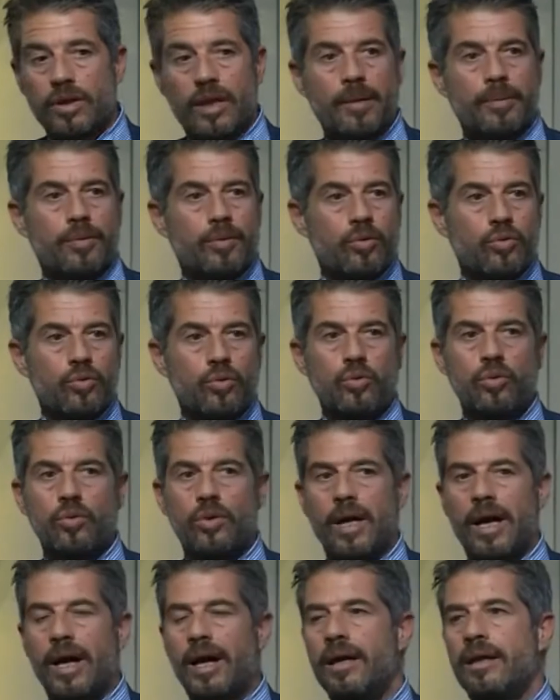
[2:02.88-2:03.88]
dalla
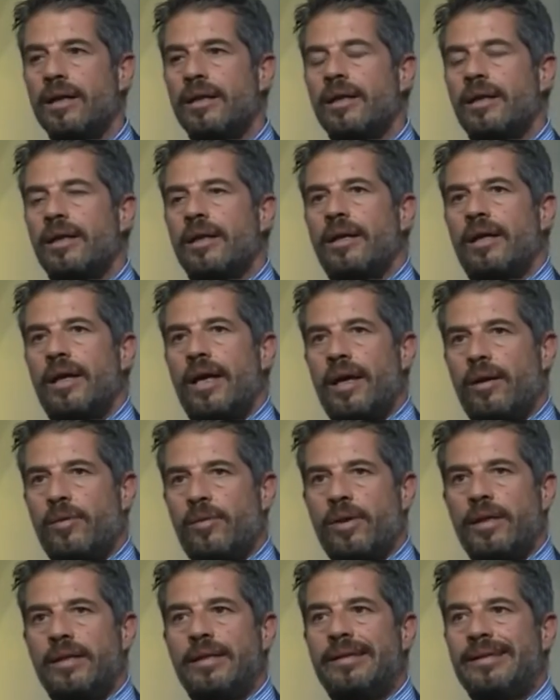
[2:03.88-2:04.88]
Procura e
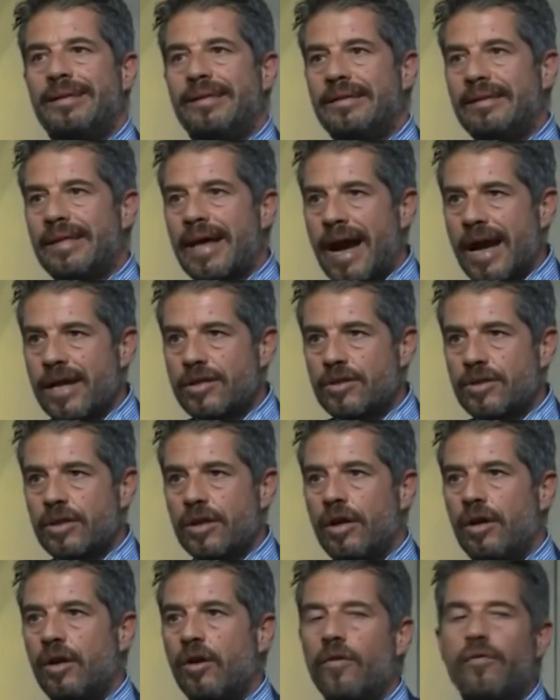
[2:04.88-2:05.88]
quindi di
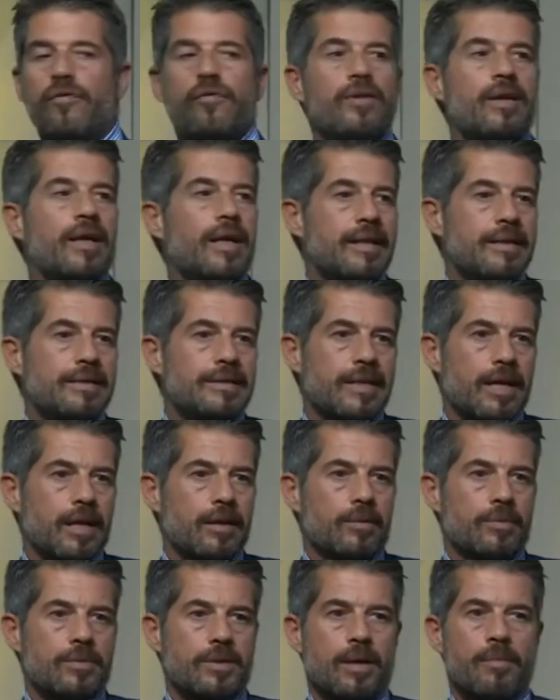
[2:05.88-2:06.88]
indagine o
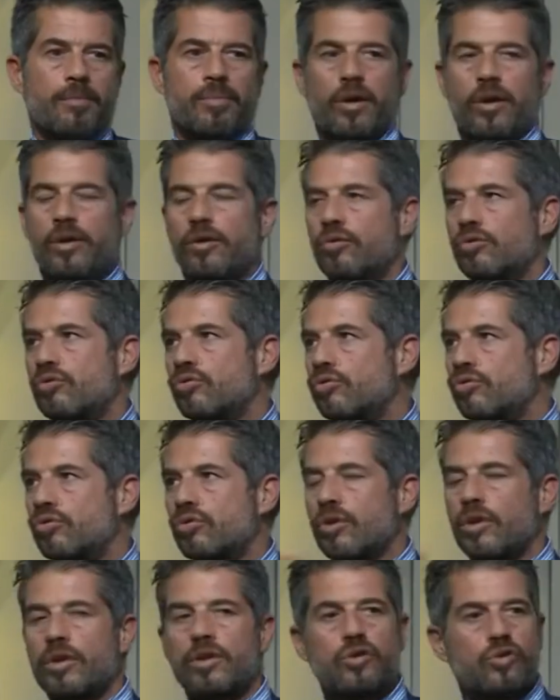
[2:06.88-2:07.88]
finalizzato per esempio a una
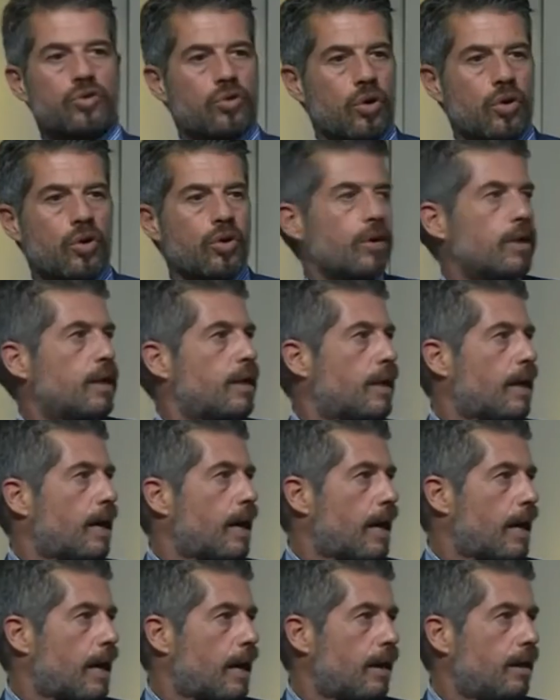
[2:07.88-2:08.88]
ricostruzione
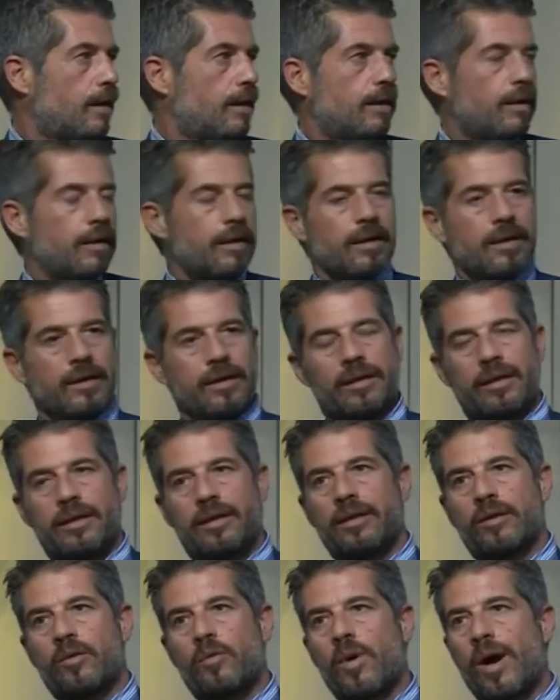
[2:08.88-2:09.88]
storica
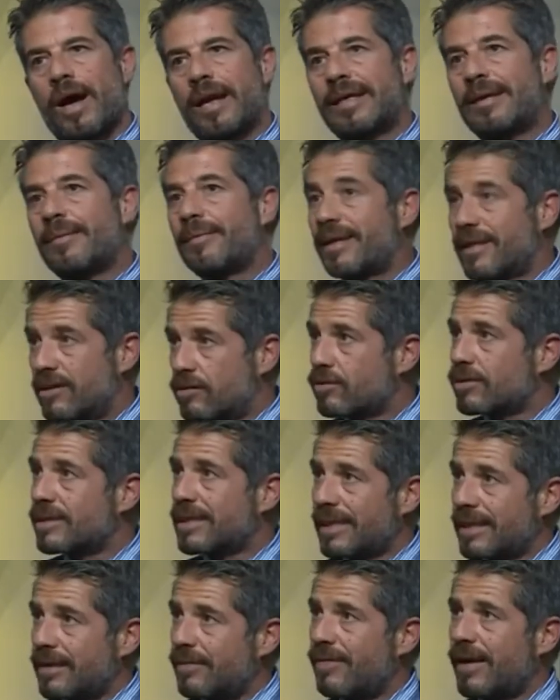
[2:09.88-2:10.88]
eh, qualche, perché sono
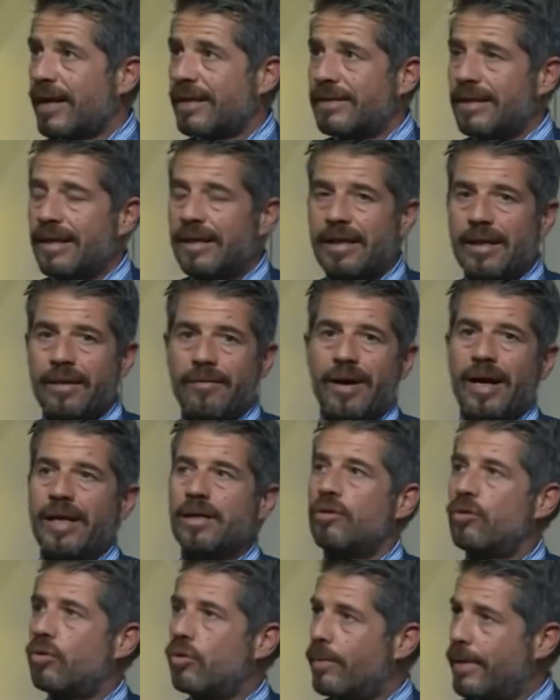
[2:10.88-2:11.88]
stati fatti anche
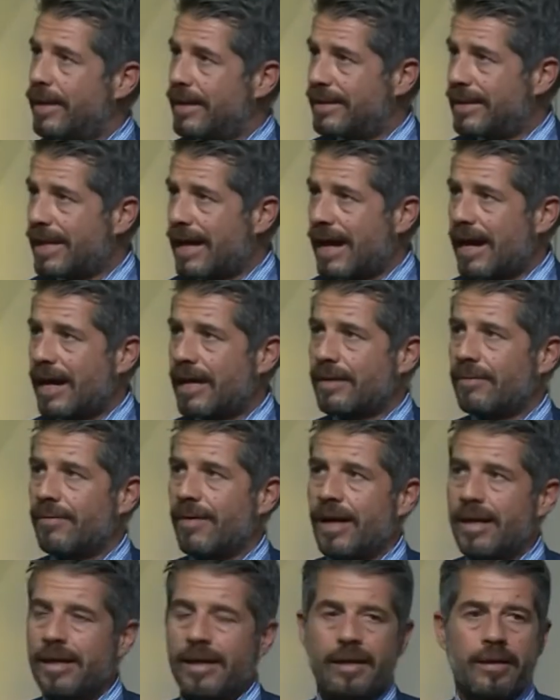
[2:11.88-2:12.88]
vari documentari.
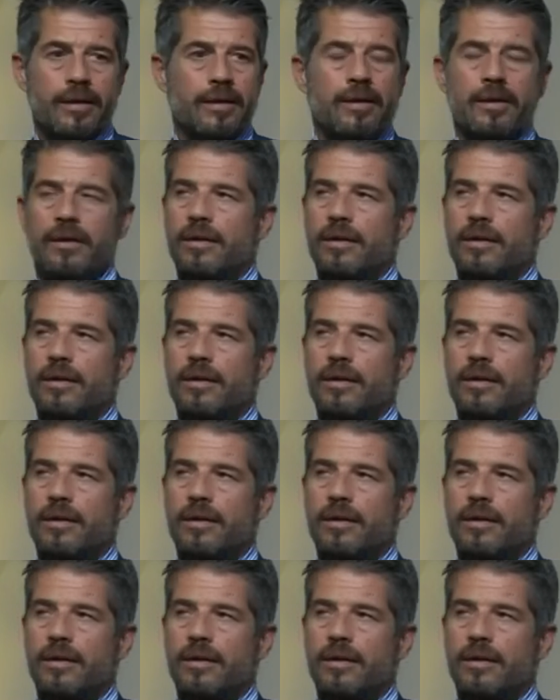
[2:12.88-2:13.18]
Vari... Ma ti